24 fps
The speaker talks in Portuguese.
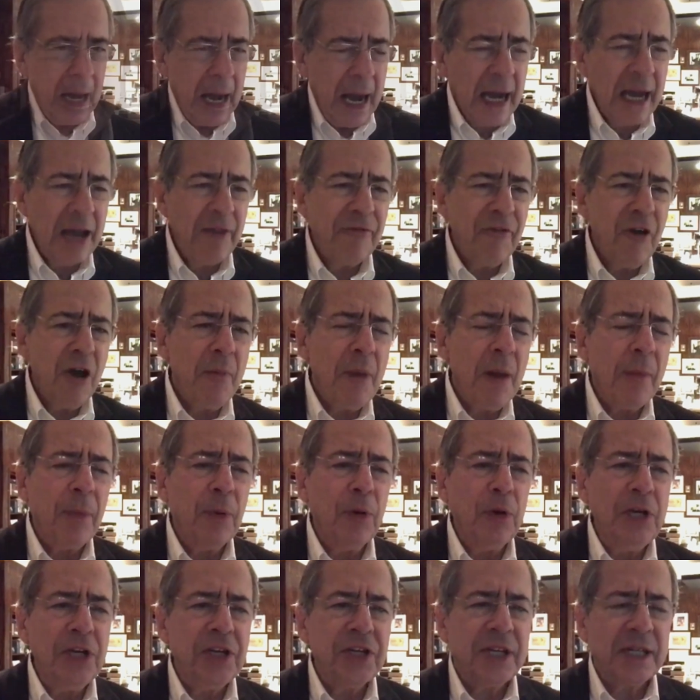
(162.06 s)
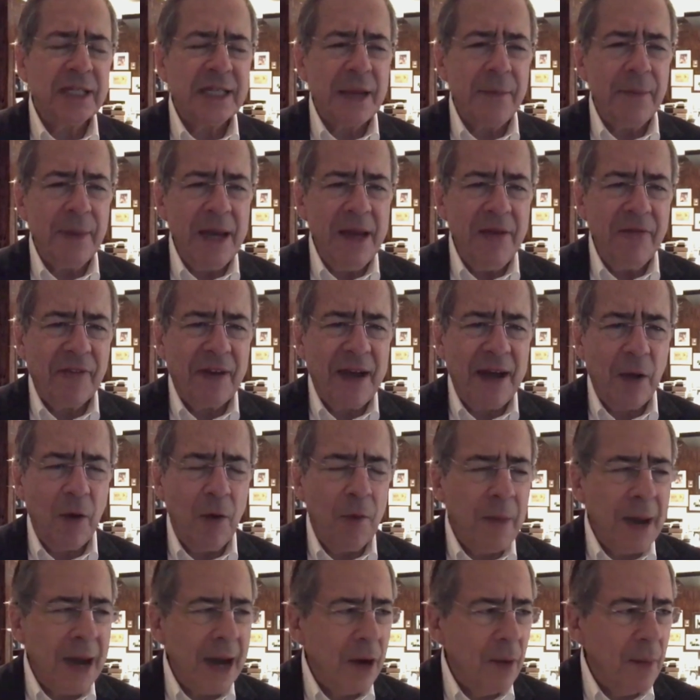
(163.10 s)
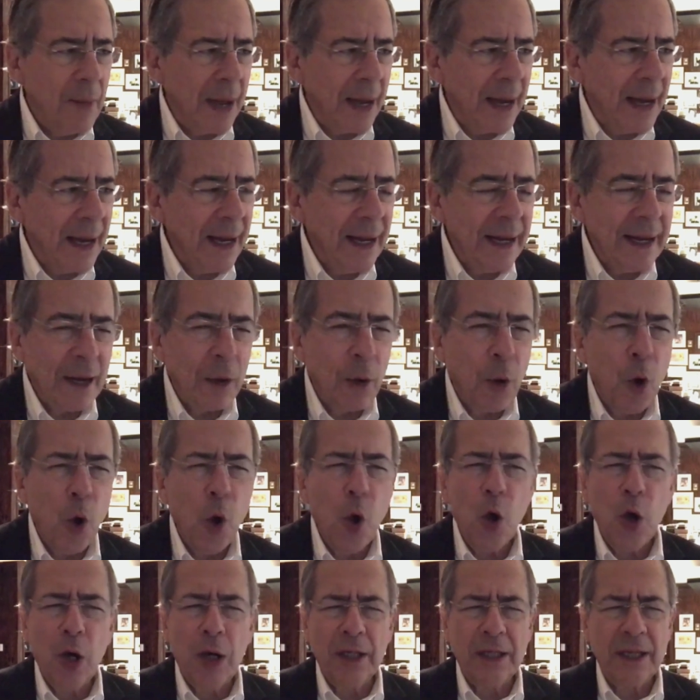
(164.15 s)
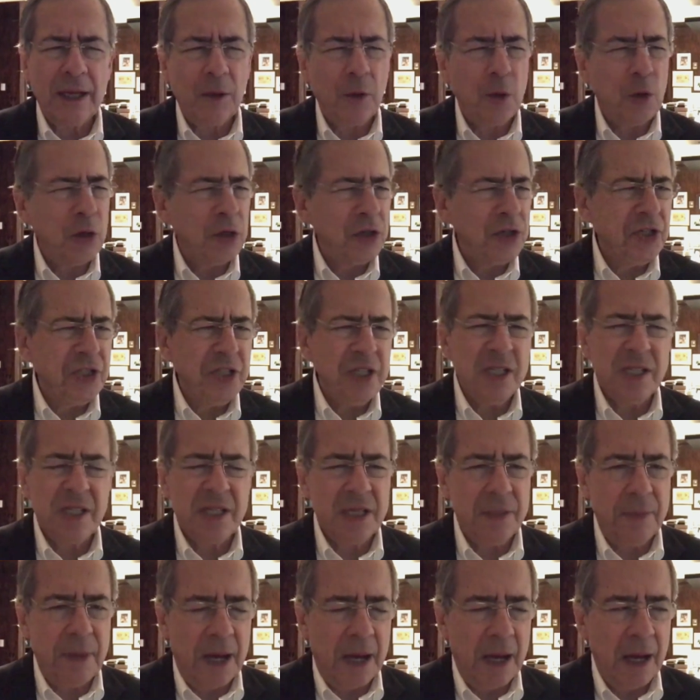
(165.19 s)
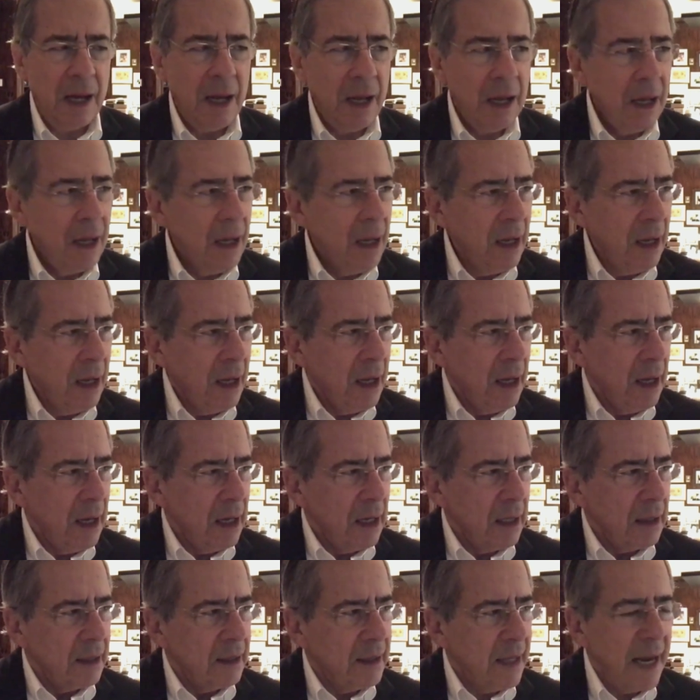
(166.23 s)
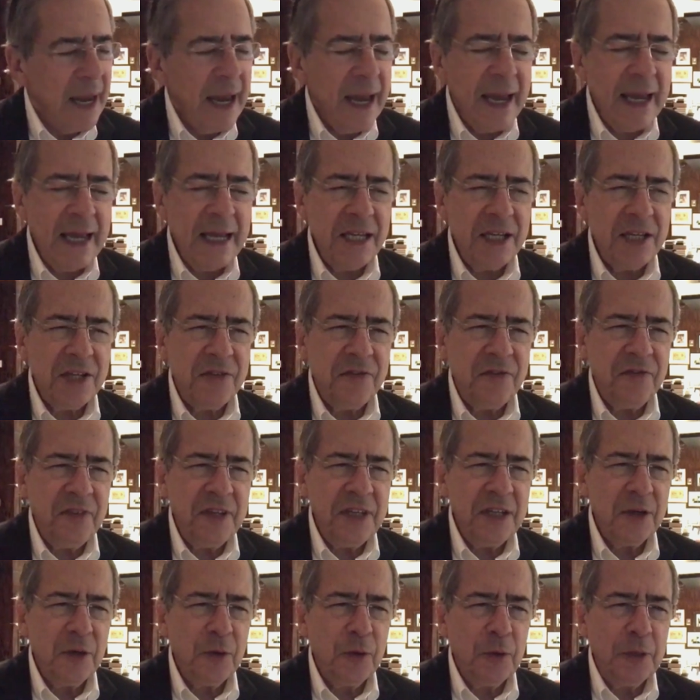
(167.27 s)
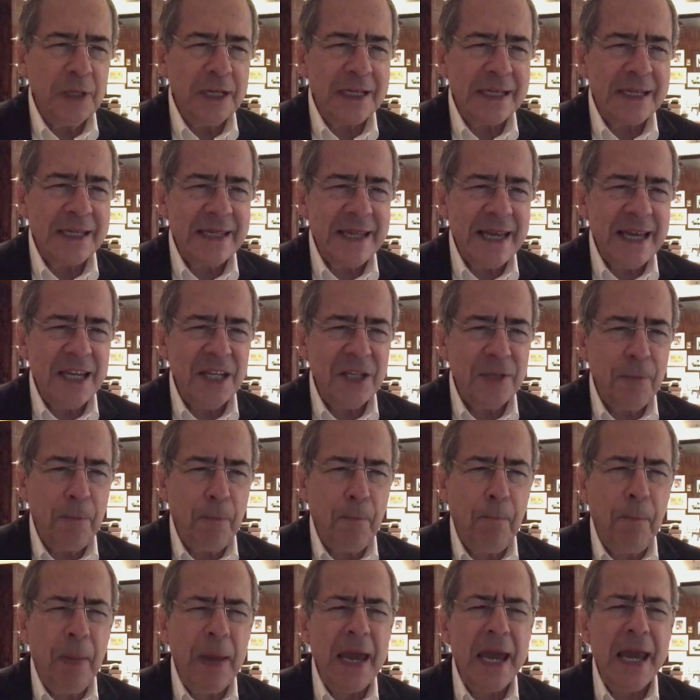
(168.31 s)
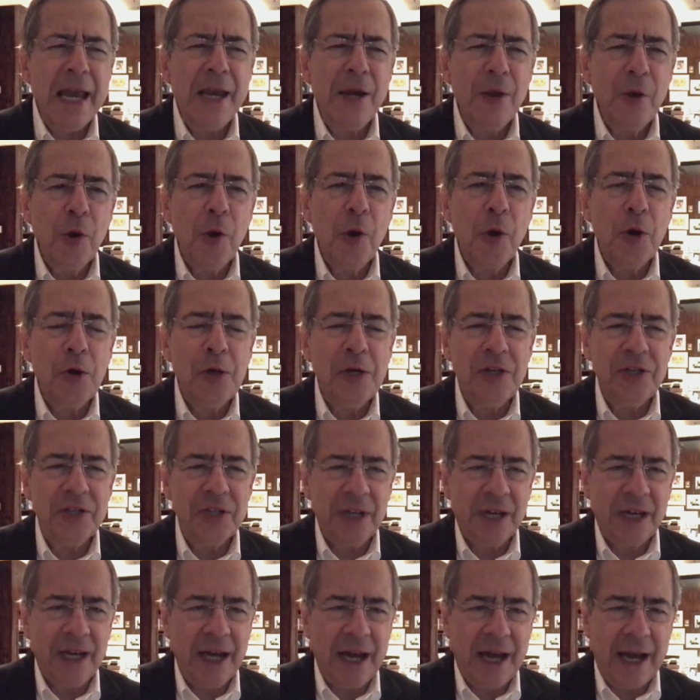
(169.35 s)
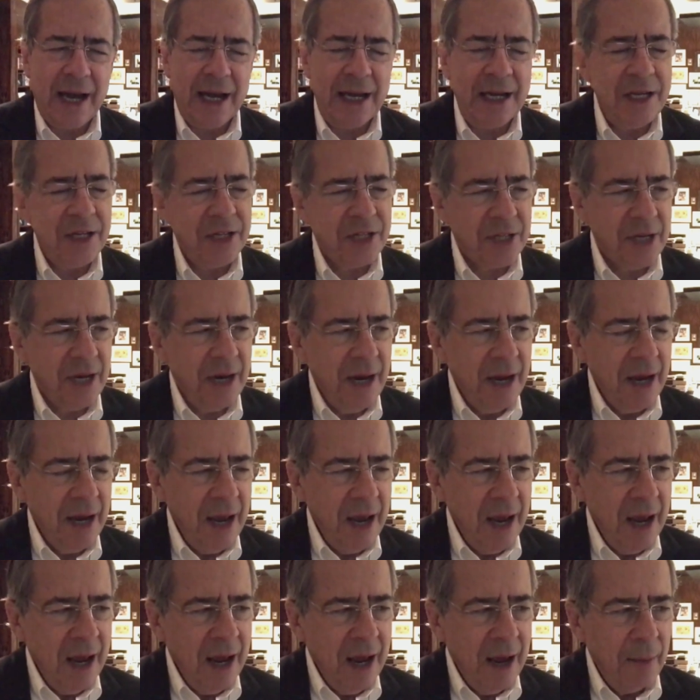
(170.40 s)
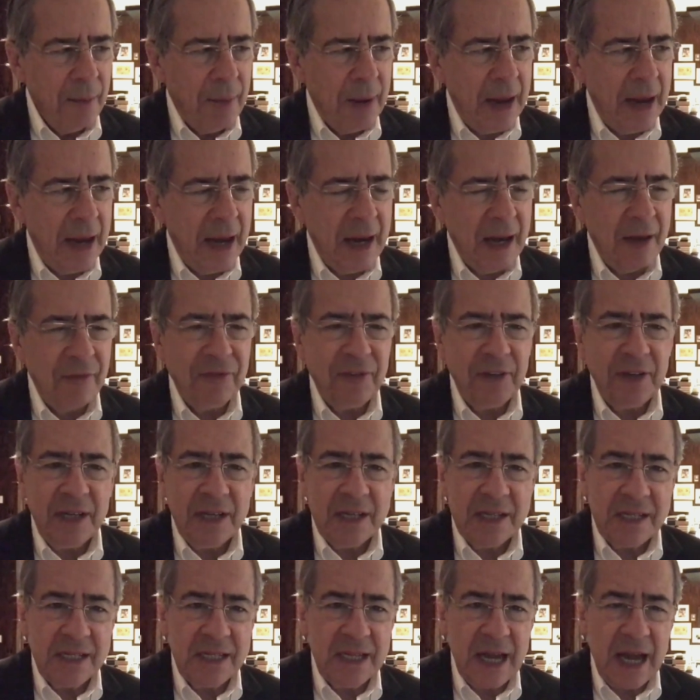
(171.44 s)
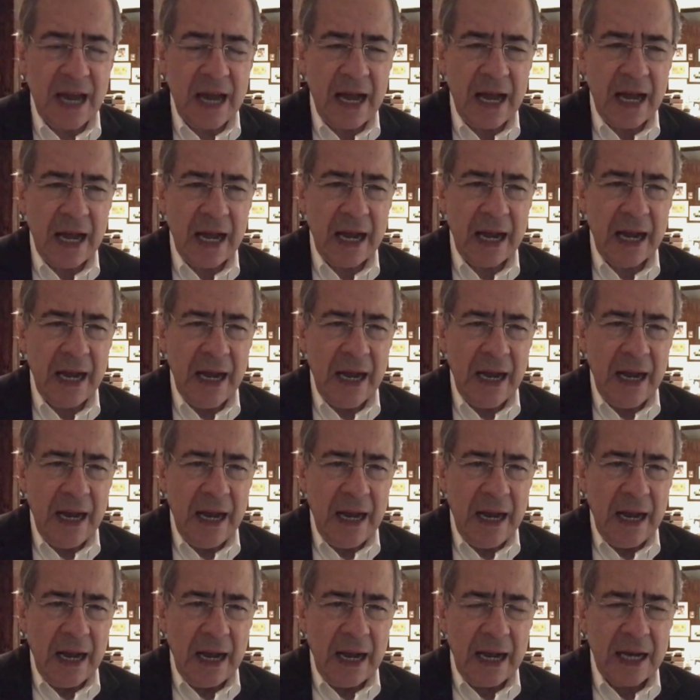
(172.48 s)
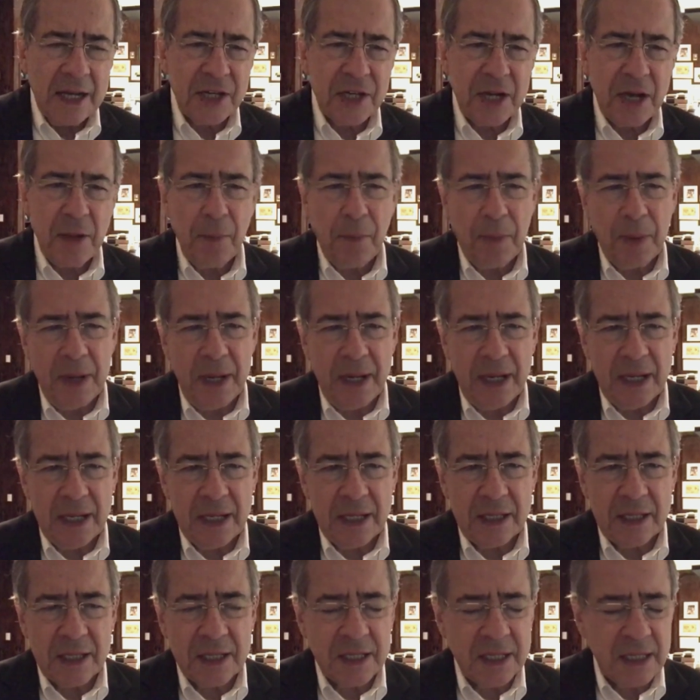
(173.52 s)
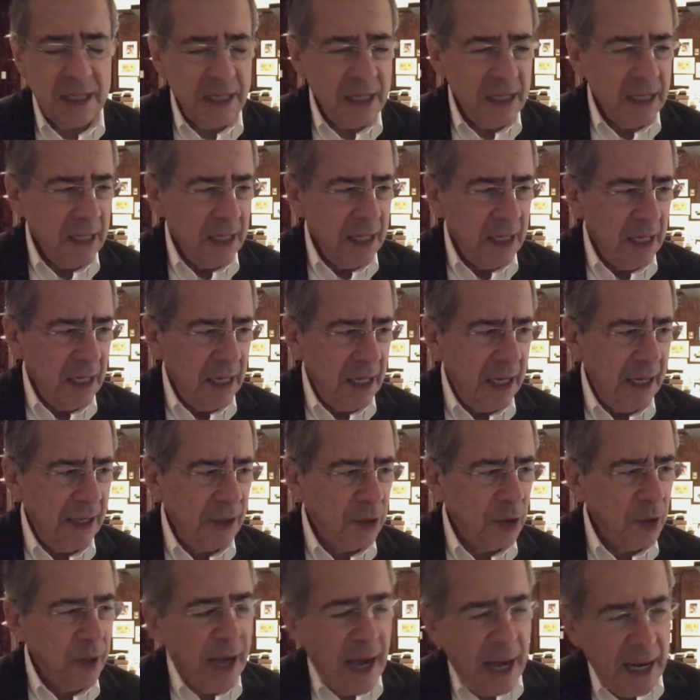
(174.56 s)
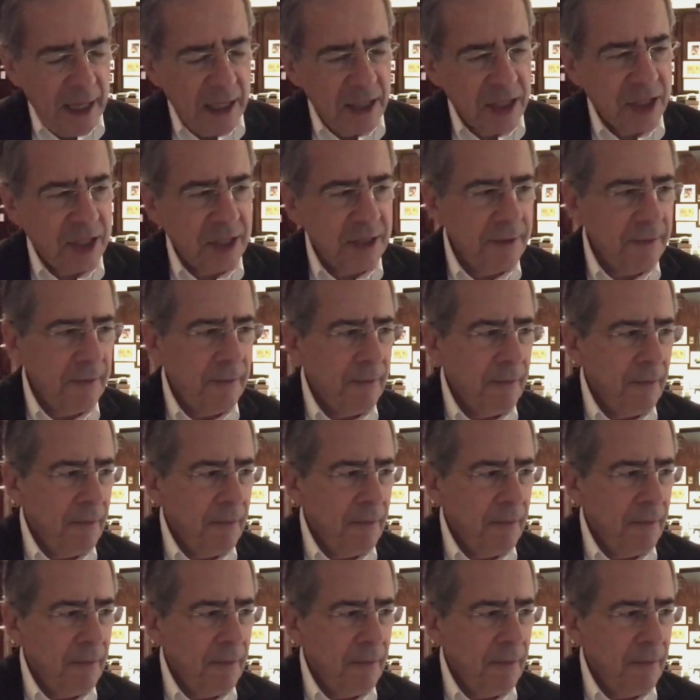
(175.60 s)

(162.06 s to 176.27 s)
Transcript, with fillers: A reforma política também vai arrumar uma grana gorda, gordíssima. 3,6 bilhões de reais para financiar as campanhas eleitorais.